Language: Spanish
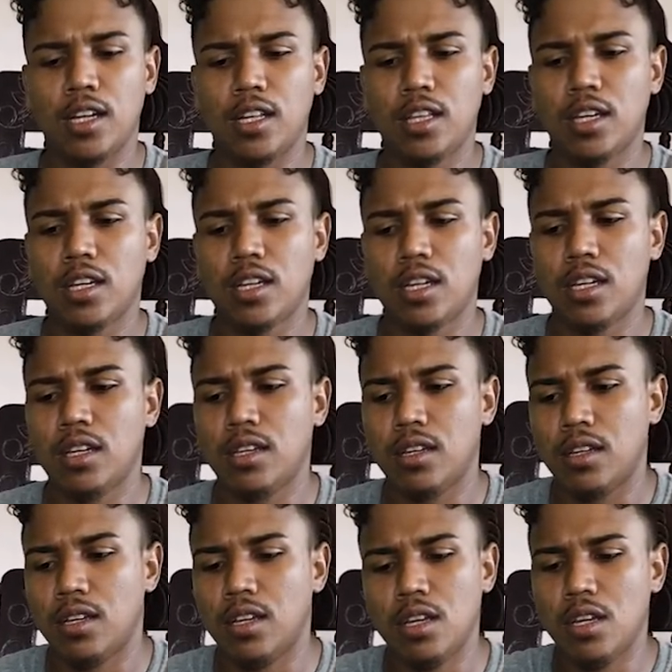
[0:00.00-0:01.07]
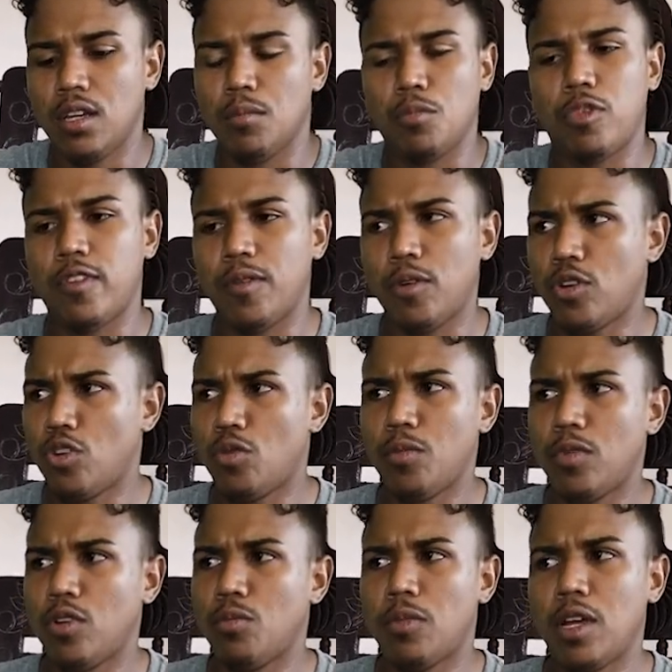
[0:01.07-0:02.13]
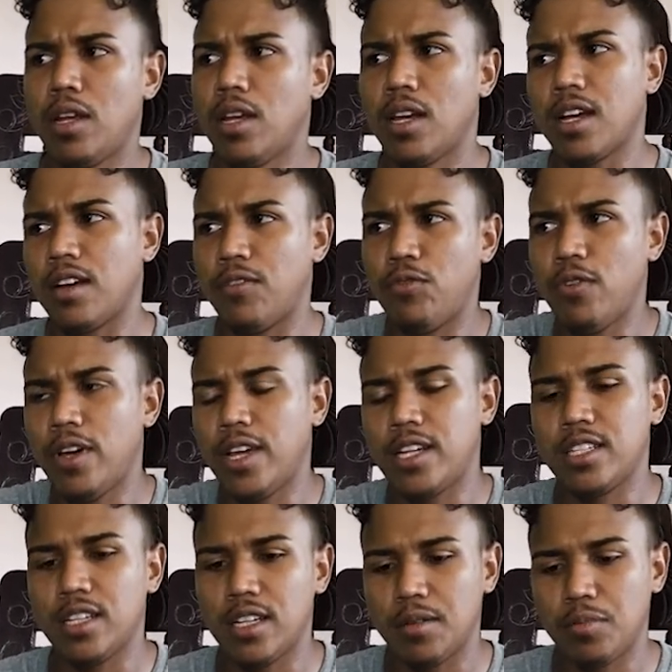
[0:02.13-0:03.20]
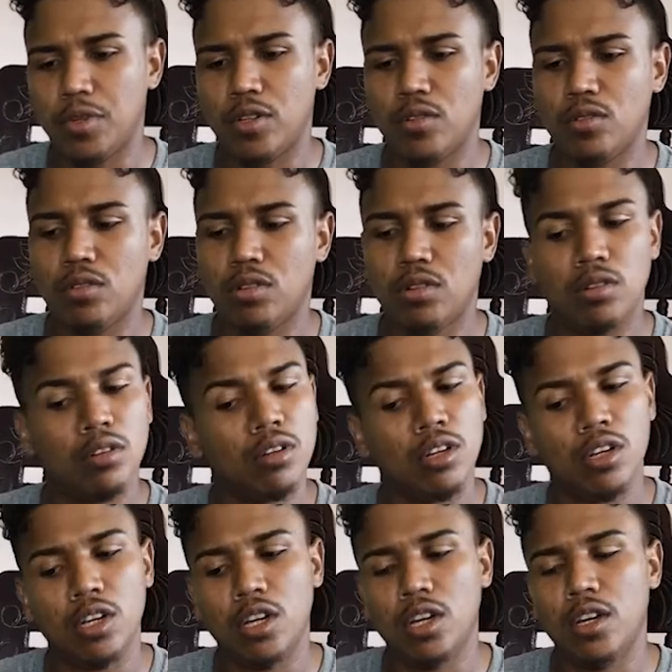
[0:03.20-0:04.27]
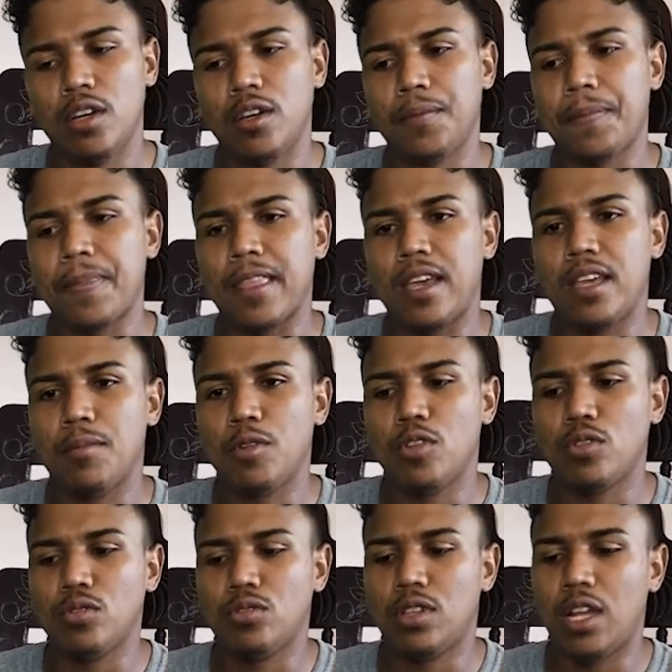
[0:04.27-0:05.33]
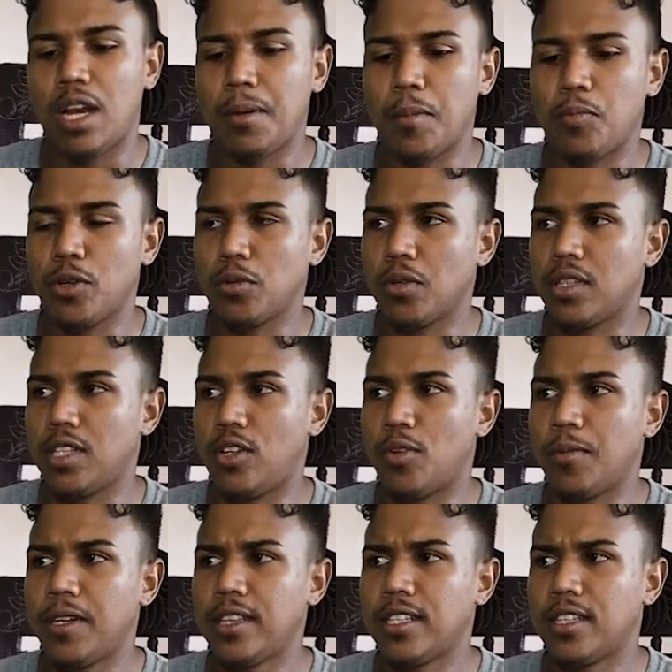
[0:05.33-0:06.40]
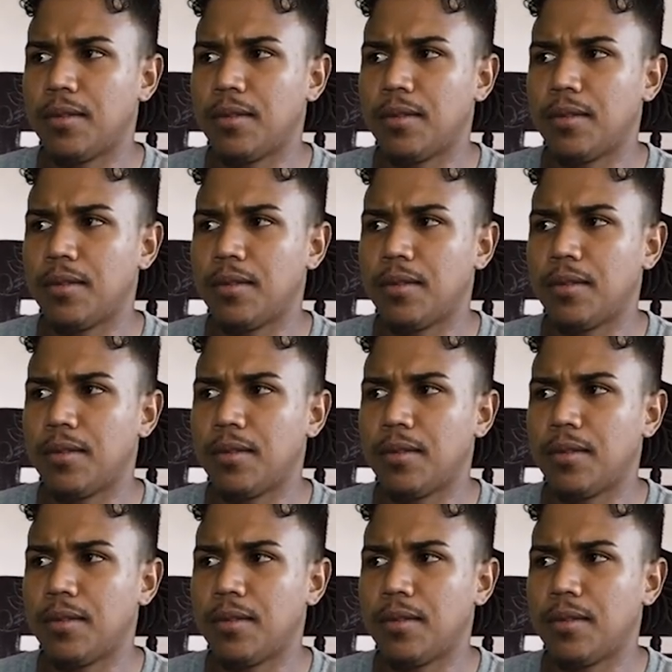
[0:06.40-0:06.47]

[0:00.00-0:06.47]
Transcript: y le dije que por favor no, me haga fuerza, pero ella me dijo que usted la había puesto anteriormente